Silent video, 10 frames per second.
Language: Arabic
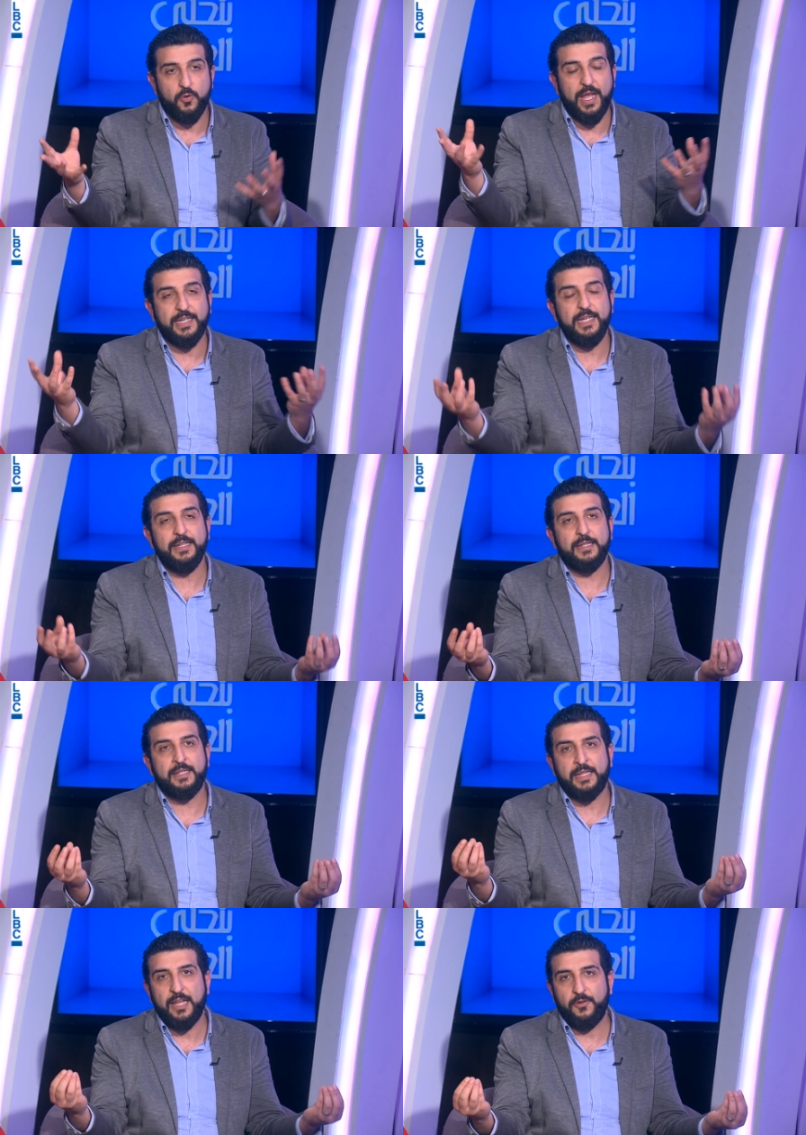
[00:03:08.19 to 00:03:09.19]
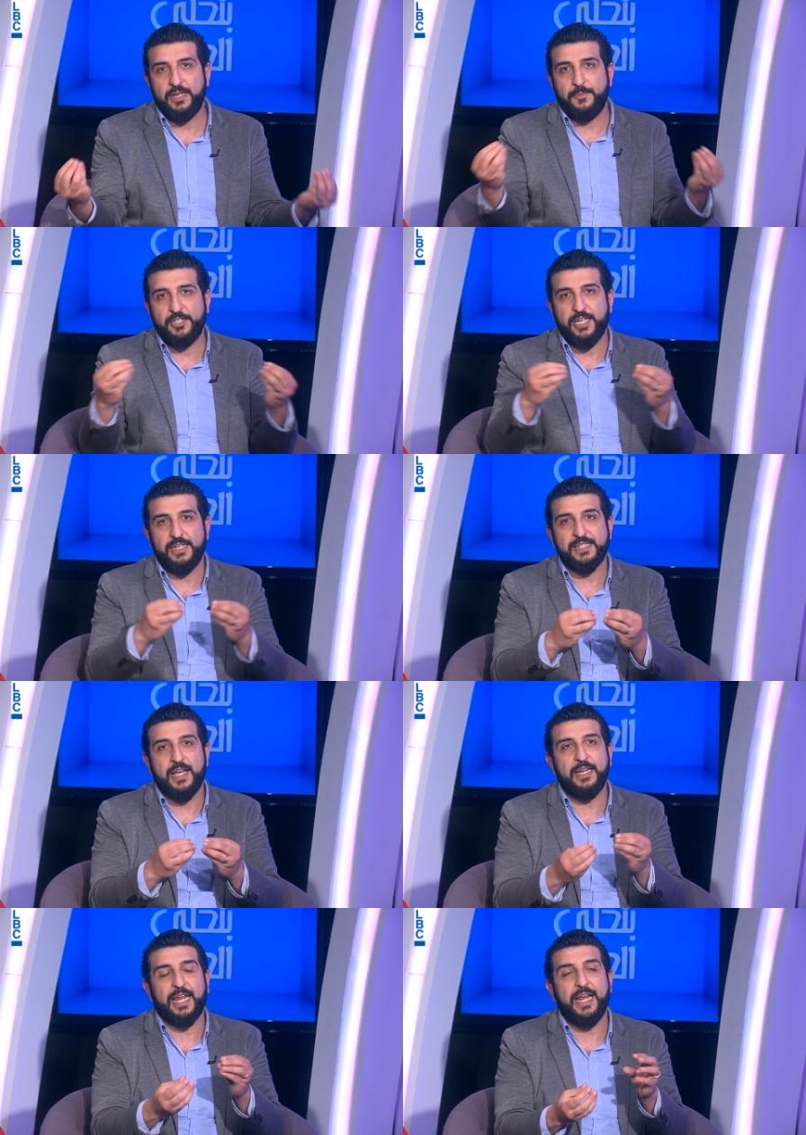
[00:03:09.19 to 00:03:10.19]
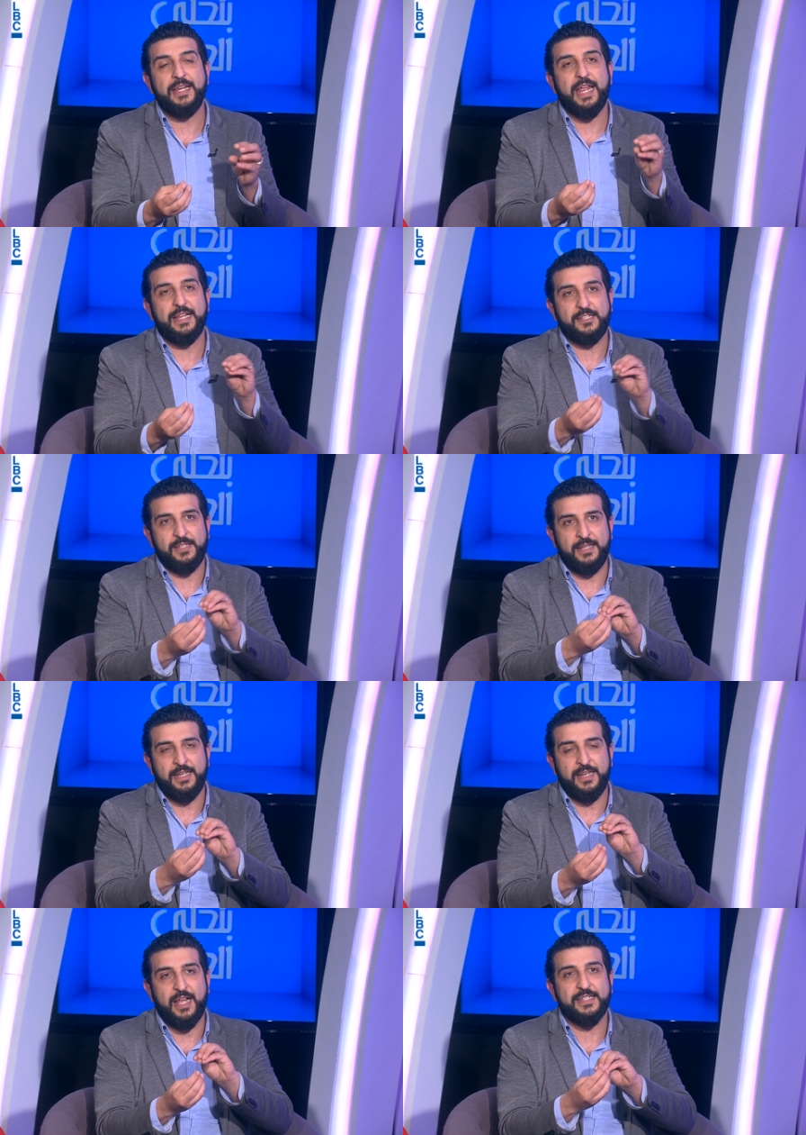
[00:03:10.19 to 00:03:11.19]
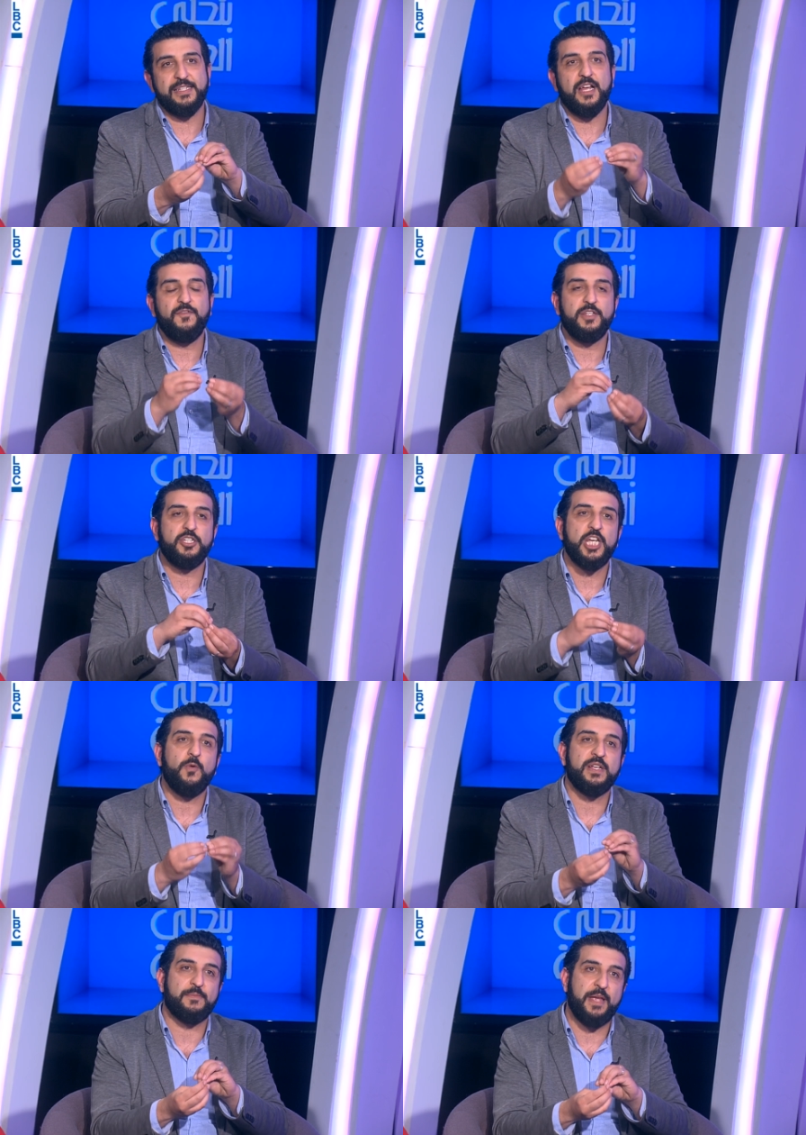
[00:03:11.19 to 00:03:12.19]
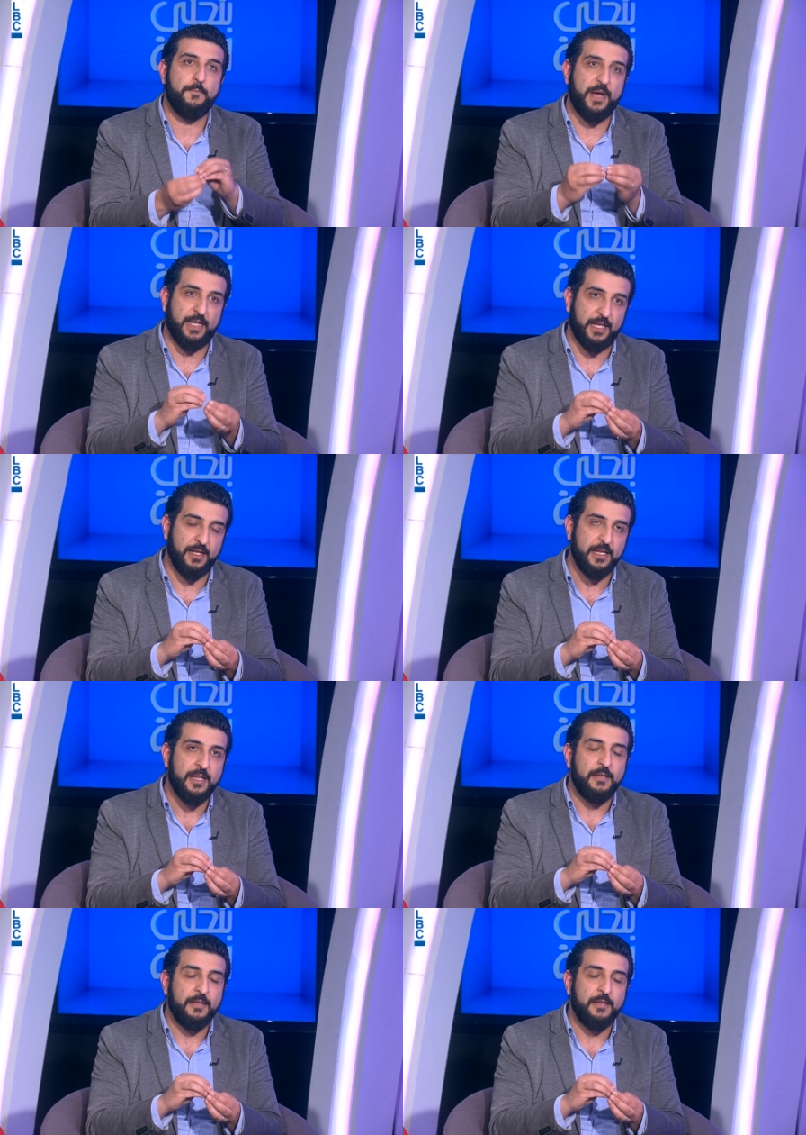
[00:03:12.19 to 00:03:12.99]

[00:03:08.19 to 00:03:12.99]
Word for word: واكيد التدخل البشري صار يخلي الاصناف تتجاوز بين بعضها